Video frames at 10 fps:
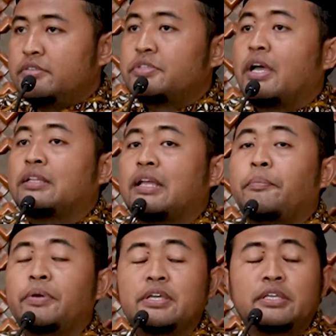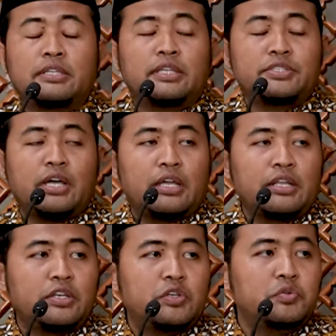saat apa yang kita
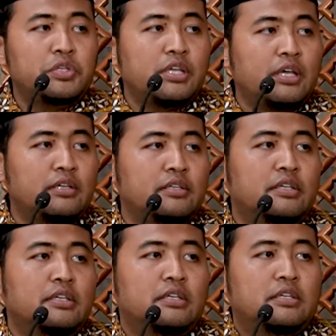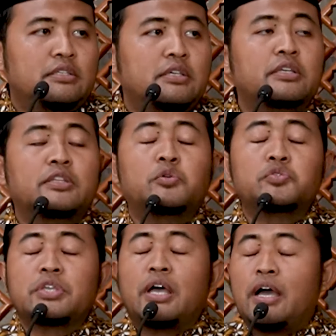cari di dunia, yang kita
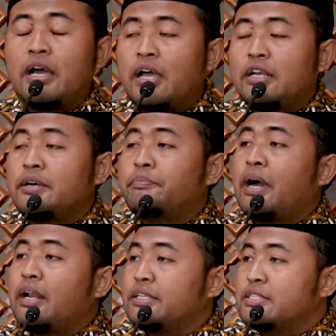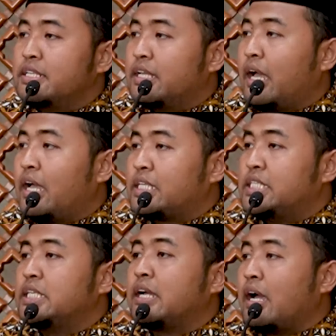usahakan kepala jadi
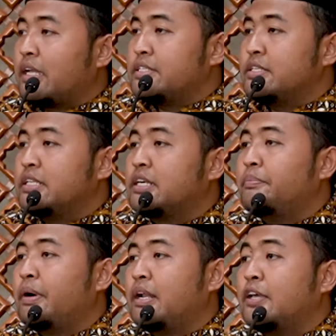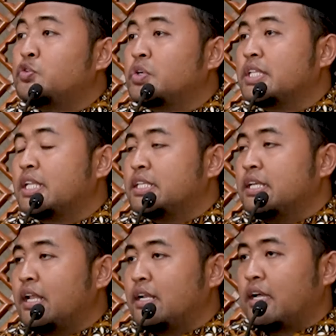kaki, kaki jadi kepala itu kita
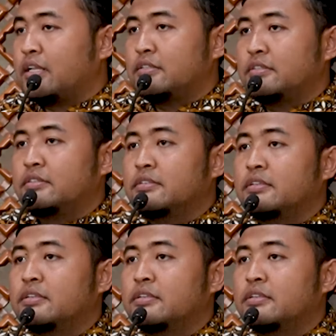tinggalkan.